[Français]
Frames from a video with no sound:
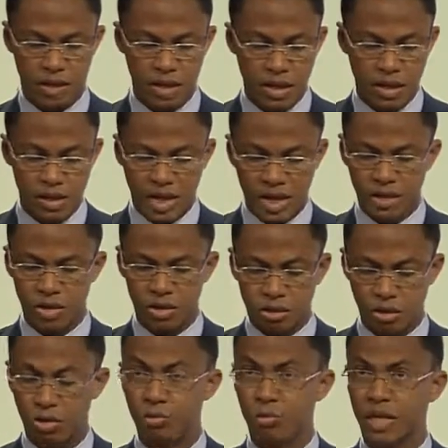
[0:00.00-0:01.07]
d'actions
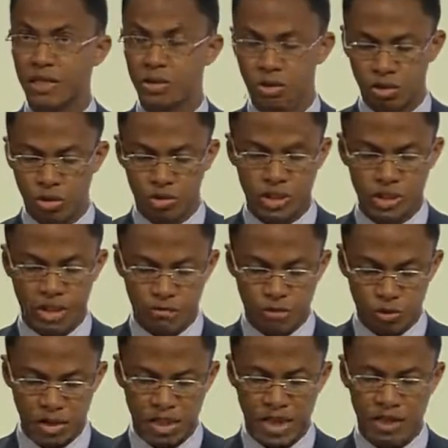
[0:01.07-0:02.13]
présentant des
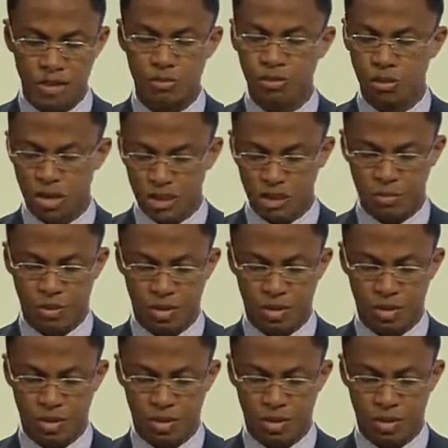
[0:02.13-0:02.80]
avantages multiples,